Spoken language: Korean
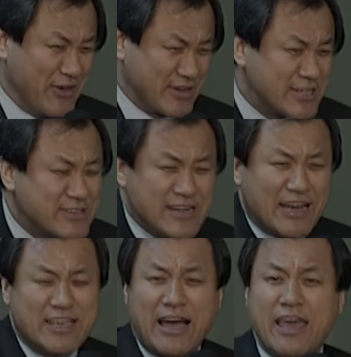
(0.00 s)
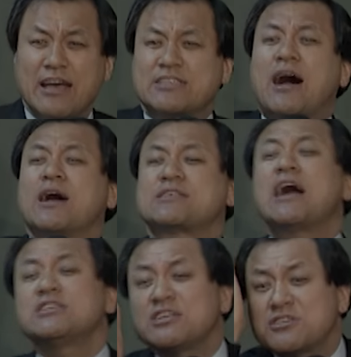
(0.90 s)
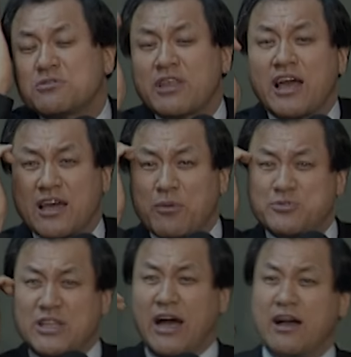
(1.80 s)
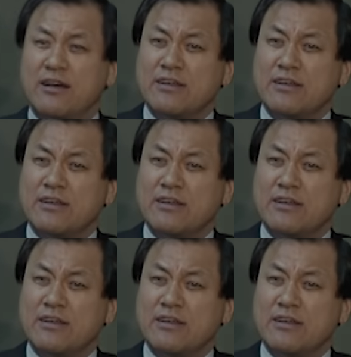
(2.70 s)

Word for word: 그런 거 알긴 하니. 자, 상식적으로 생각해 봅시다.